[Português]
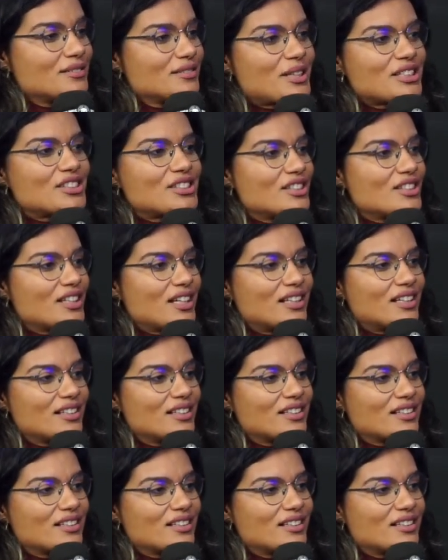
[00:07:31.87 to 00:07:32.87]
Imagina. E
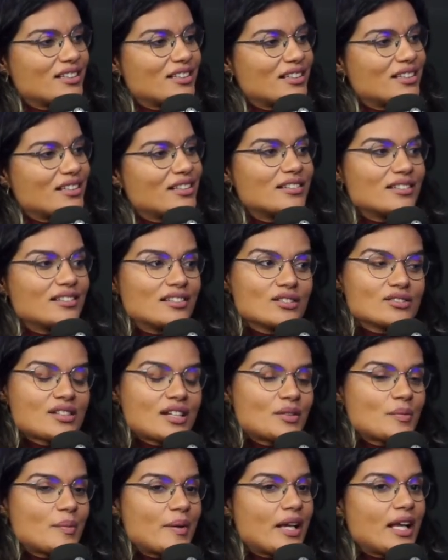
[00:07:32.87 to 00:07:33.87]
deu certo. Deu
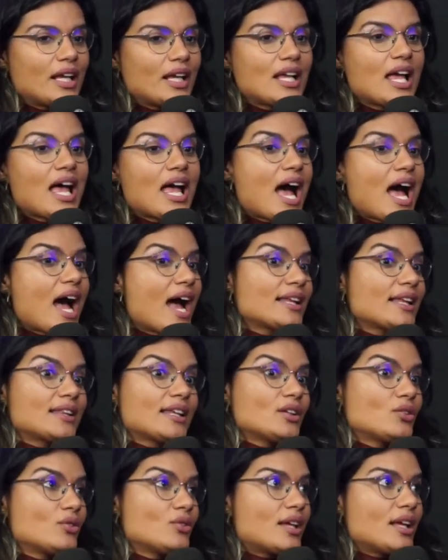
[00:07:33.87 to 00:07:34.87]
certo para ele. Aí,
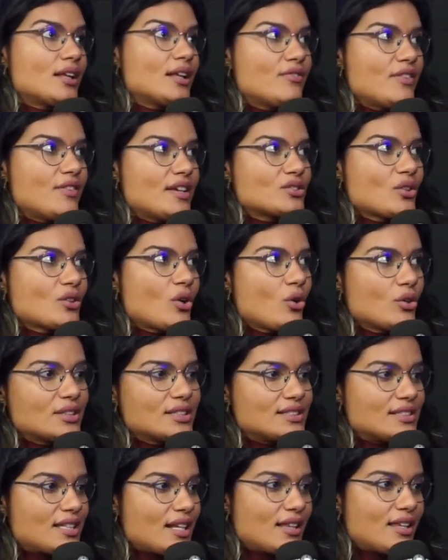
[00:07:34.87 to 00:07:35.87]
tanto que ele fez
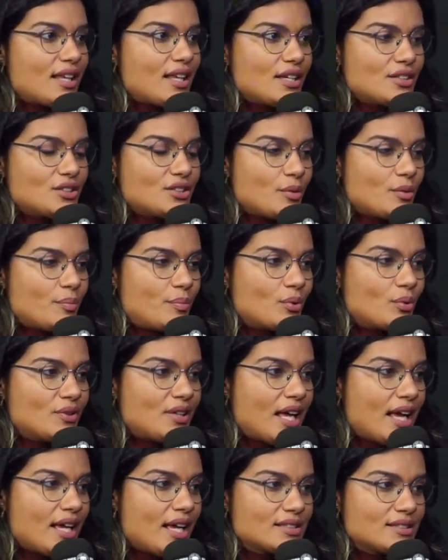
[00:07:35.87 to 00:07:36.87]
outra estratégia pro
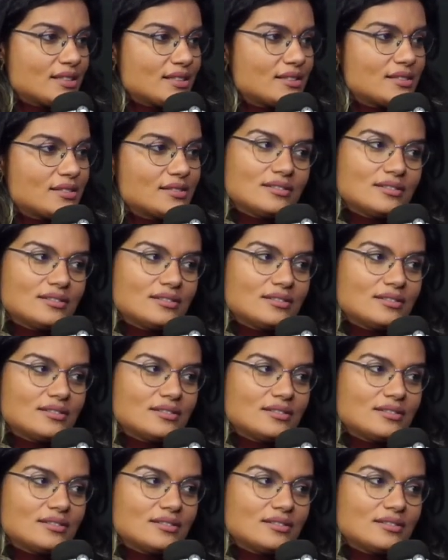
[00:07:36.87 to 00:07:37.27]
Texas